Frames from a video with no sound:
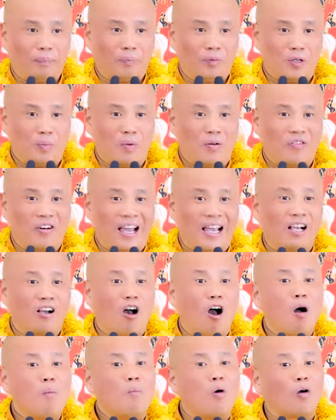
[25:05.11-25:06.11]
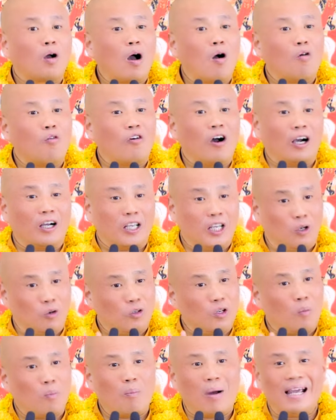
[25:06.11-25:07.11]
Nhưng mà phải có một câu Phật hiệu
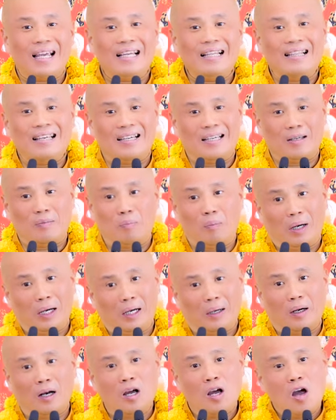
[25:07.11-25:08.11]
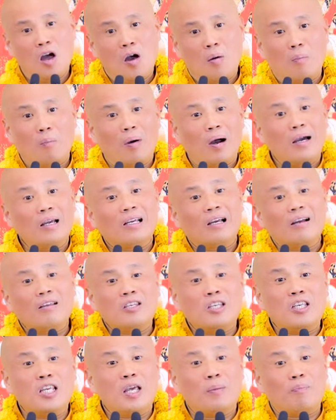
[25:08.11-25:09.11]
trong máy thì mình mới có
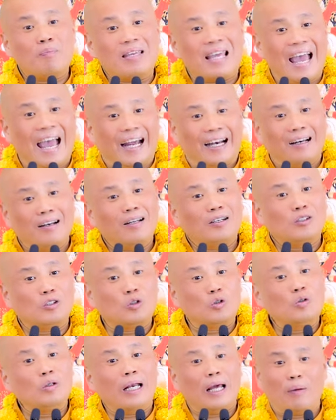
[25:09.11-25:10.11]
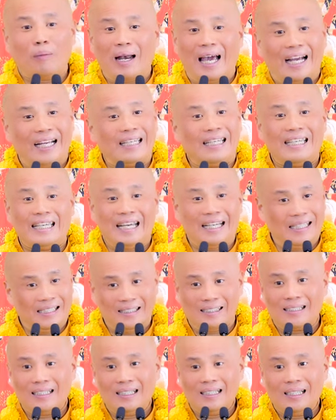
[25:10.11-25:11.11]
nhịp nhàng nó lên xuống đều đặn như vậy
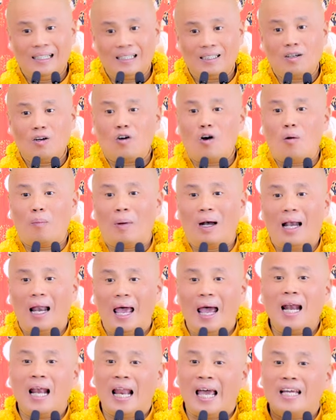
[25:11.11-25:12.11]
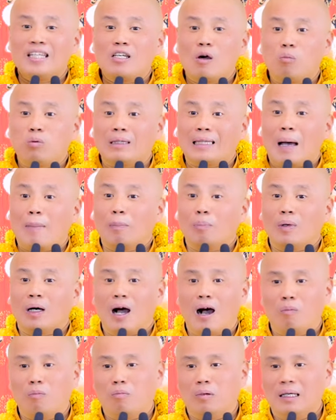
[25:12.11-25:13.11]
được. Cứ còn mình lễ lễ trong tâm
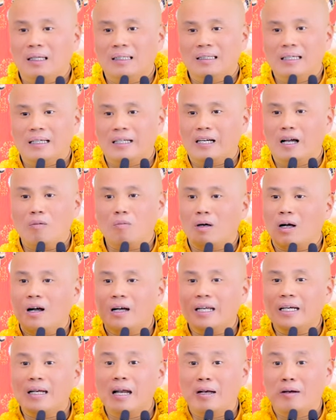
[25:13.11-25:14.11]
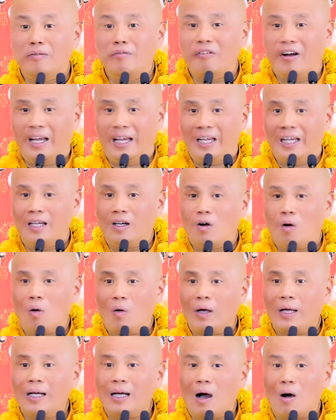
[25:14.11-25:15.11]
không á, thì không có cái định vị của
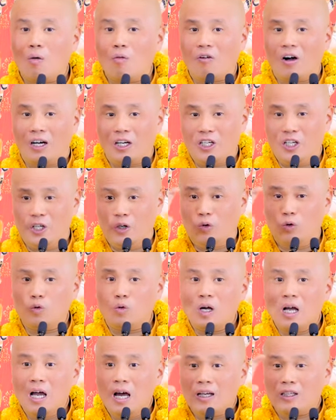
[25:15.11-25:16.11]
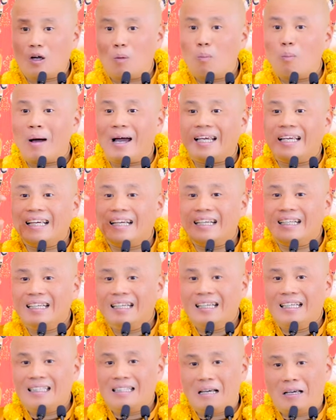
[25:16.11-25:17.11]
cái câu Phật hiệu trong máy á,
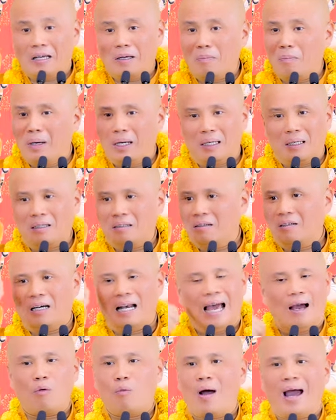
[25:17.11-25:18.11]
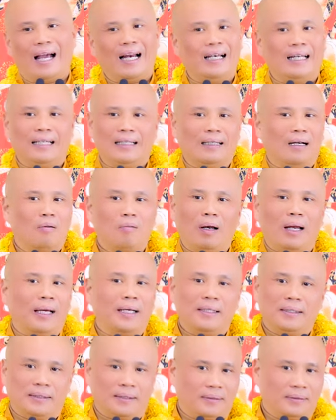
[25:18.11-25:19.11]
thì mình lạng quạng liền, không lễ
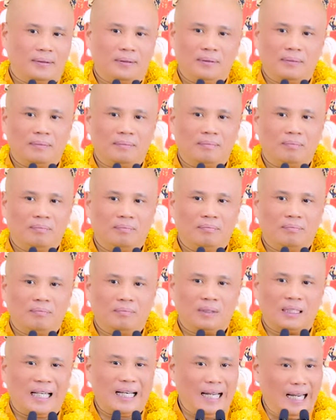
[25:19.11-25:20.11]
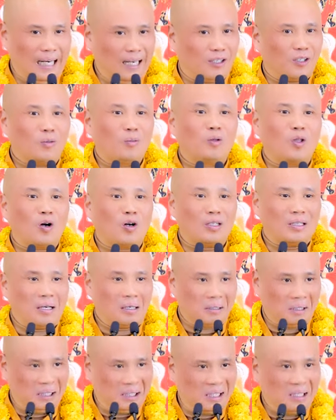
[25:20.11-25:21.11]
được. Cái này là chúng tôi
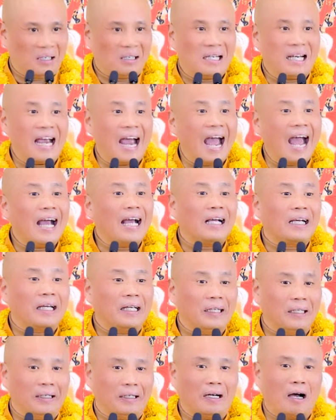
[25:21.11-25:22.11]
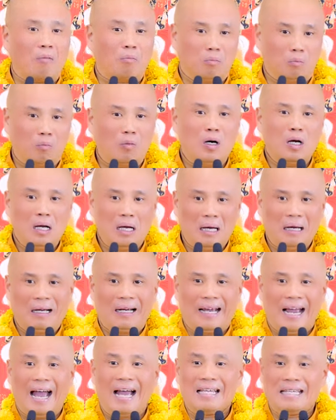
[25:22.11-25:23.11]
thực sự khá kỳ công,
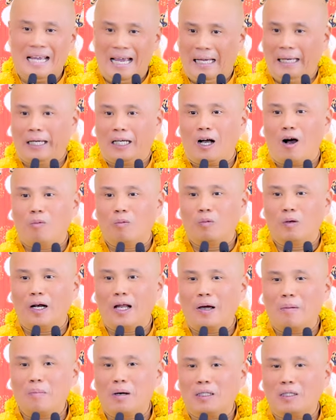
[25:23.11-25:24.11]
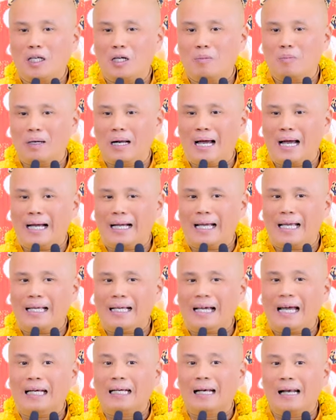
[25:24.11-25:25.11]
khá dày công để mà tìm ra cái
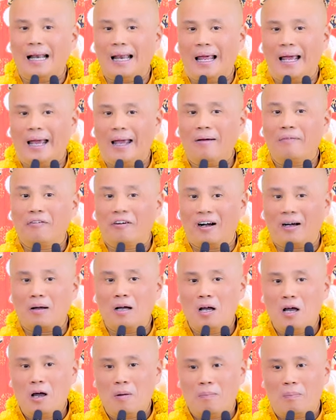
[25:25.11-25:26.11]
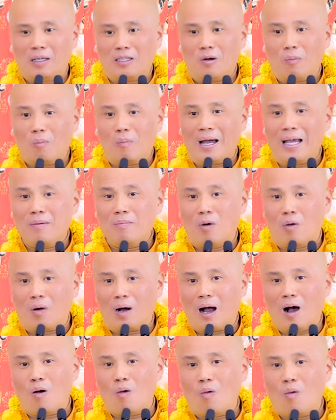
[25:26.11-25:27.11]
cách lễ Phật mà trong mấy một
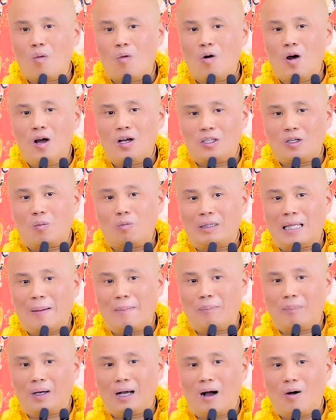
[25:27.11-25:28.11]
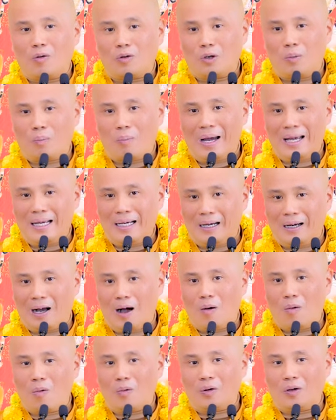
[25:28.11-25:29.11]
câu, trong tâm một câu, trong mấy một
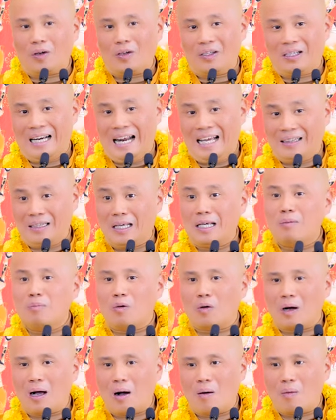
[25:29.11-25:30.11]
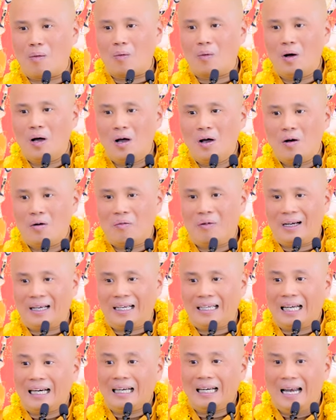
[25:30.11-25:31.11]
câu, rồi ra tiếng một câu, và
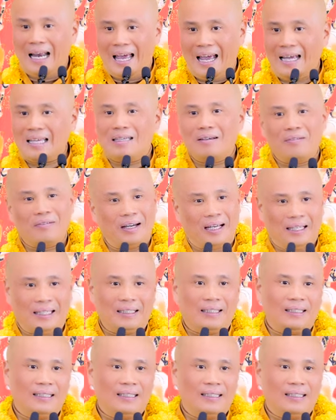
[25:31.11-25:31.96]
cái cách lễ như vậy.